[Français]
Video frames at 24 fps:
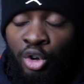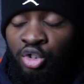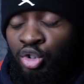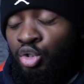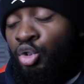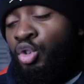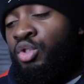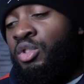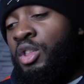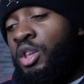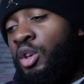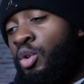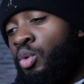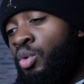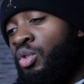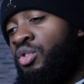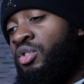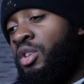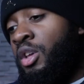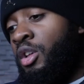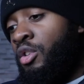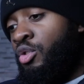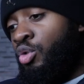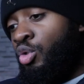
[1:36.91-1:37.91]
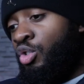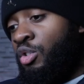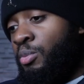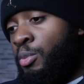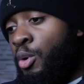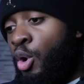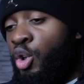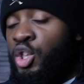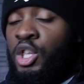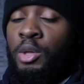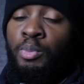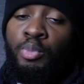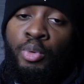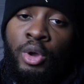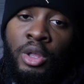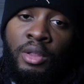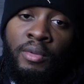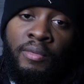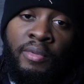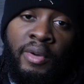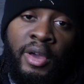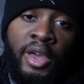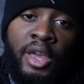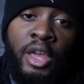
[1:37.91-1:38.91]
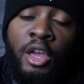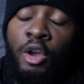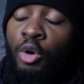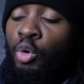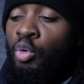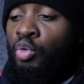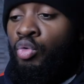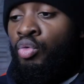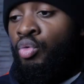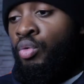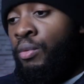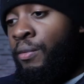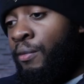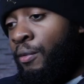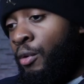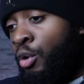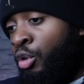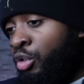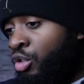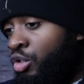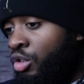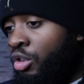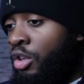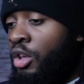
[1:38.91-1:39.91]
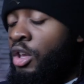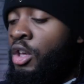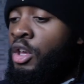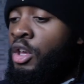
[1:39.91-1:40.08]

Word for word: je donne des conseils sur le sport qui peut être vrai ou fausse.